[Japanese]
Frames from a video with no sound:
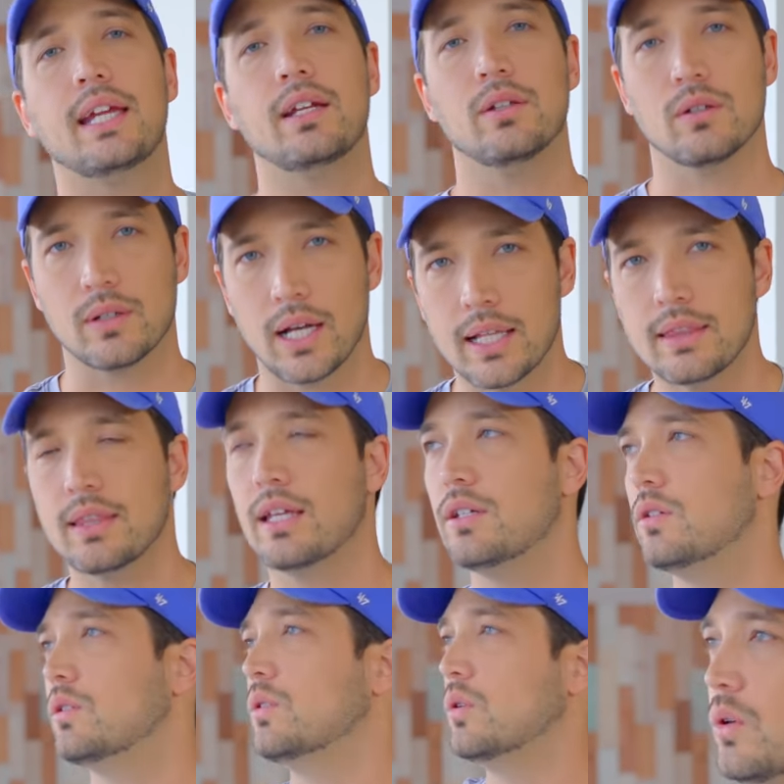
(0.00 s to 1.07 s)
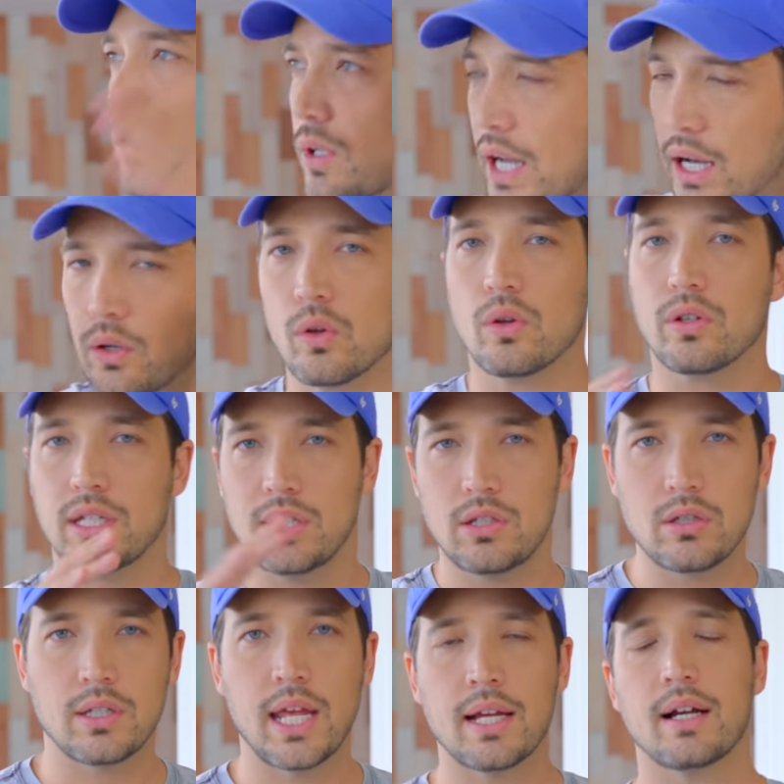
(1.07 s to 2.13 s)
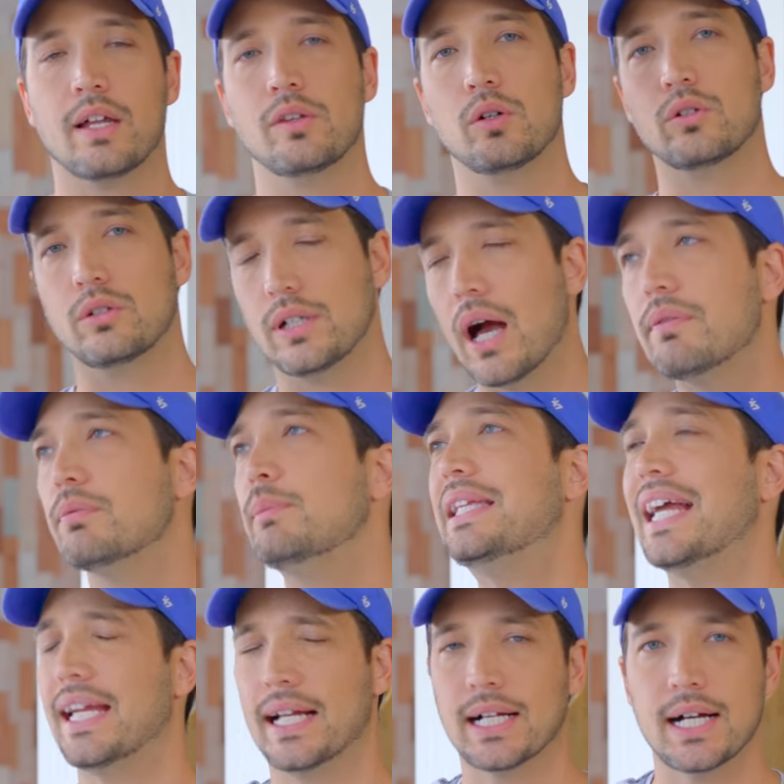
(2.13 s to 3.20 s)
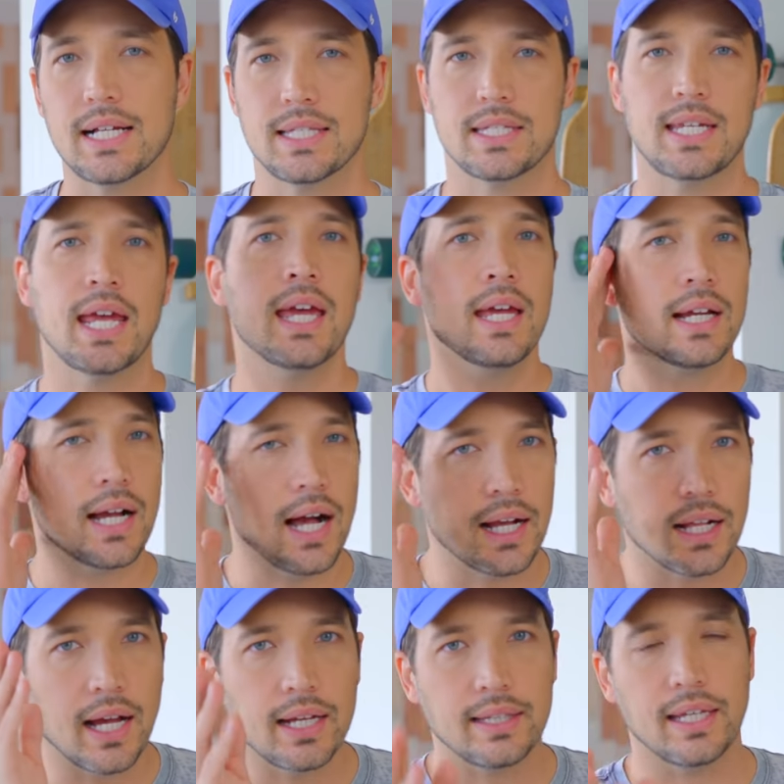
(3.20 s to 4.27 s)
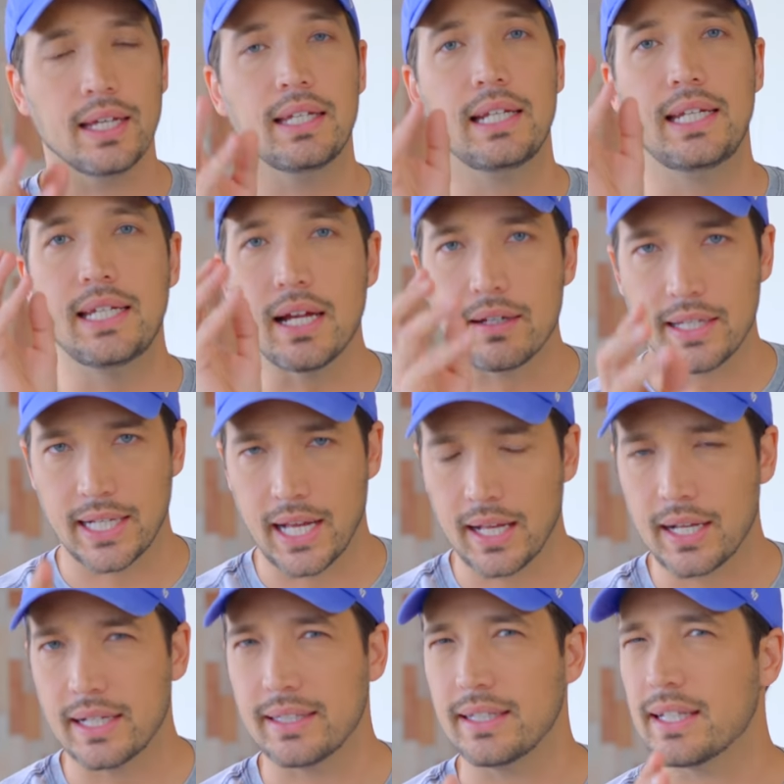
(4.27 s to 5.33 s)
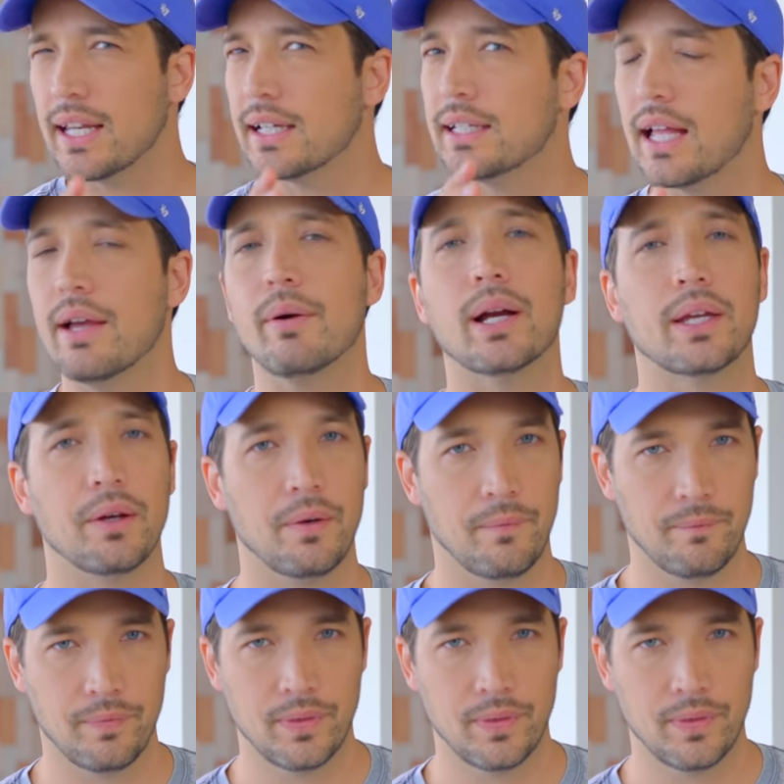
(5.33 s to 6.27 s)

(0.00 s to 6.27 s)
ているのかっていうのを過去のにじゅうねんかんのグラフみたいな感じで考えて、リアルに考えていただきたいわけよ。